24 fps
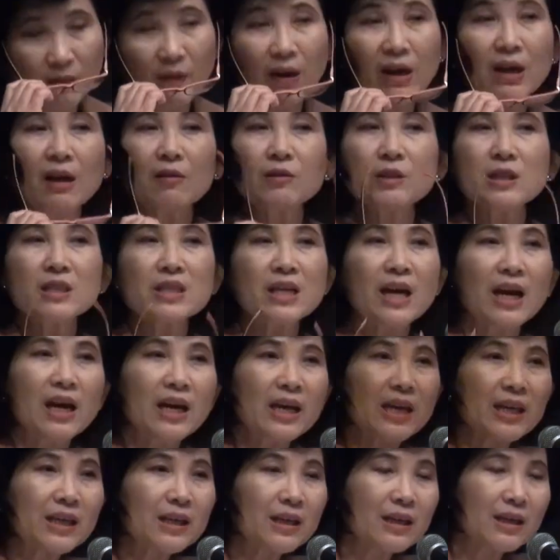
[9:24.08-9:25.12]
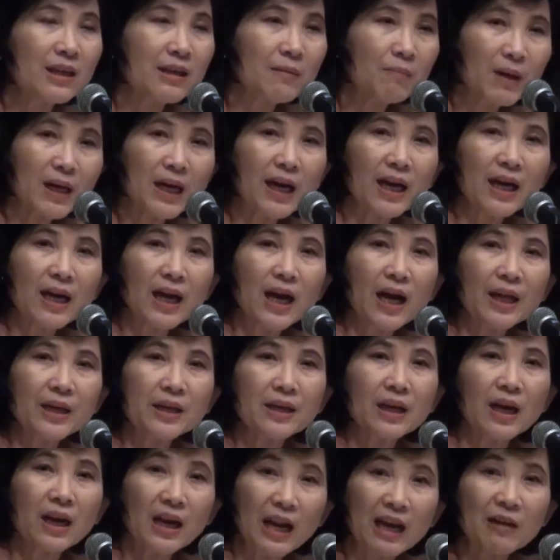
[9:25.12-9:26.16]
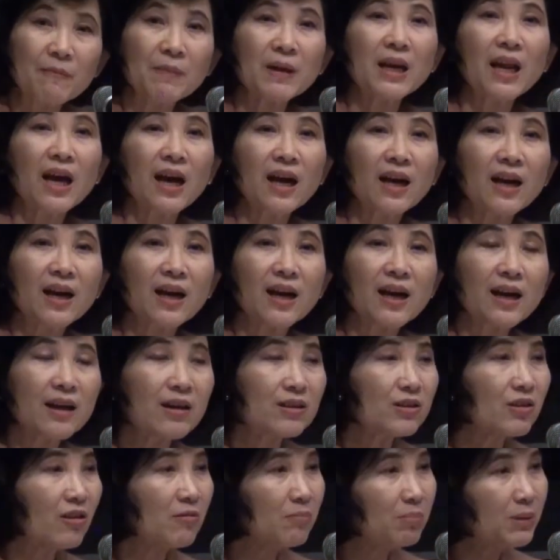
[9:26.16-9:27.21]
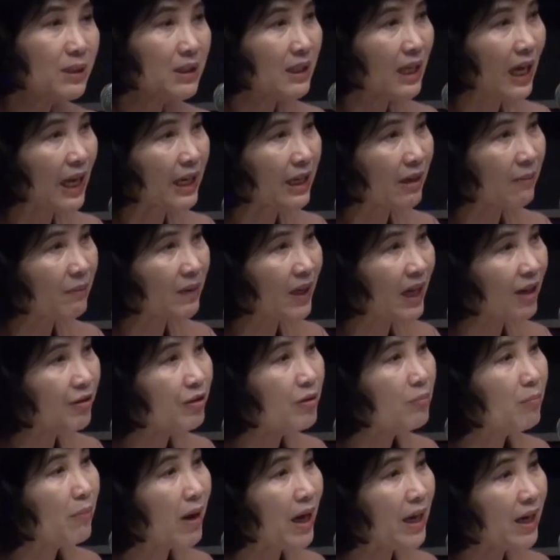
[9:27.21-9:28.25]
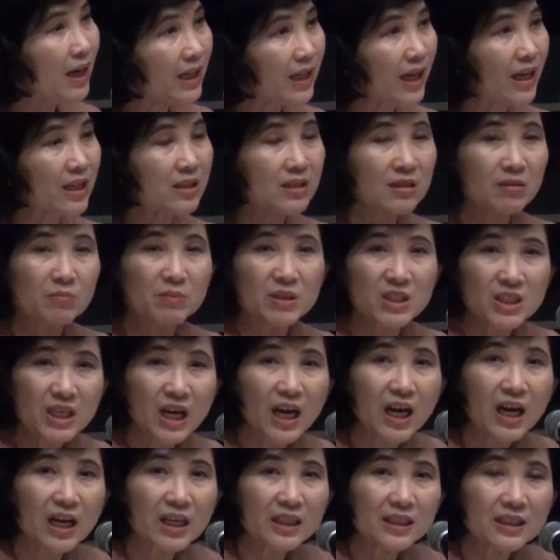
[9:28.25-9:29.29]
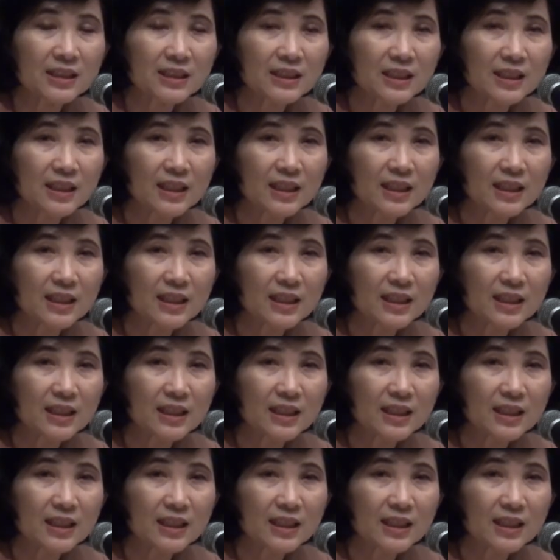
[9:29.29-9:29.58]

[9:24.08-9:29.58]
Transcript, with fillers: ว่าเราจะใช้พลังงานอะไรเป็นหลักก็ต้องพึ่งการนำเข้าน้ำมันและแก๊สธรรมชาติ